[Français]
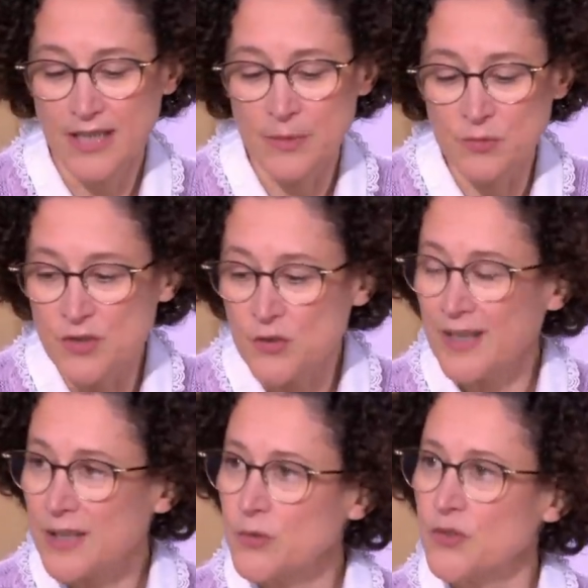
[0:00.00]
Et puis sur
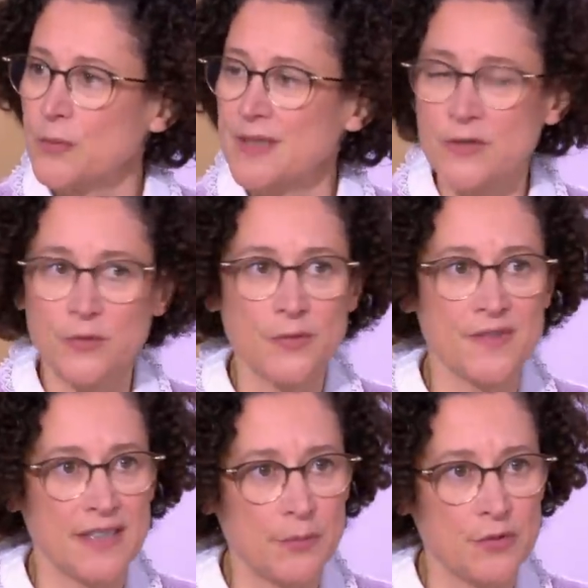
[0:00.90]
la consommation,
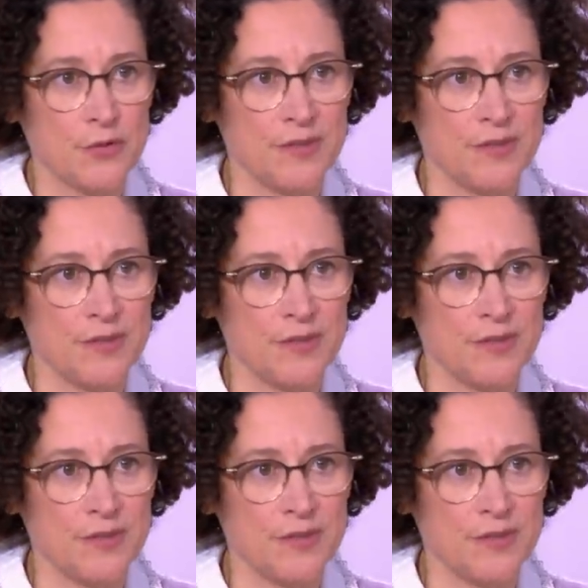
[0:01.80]
c'est un peu ce que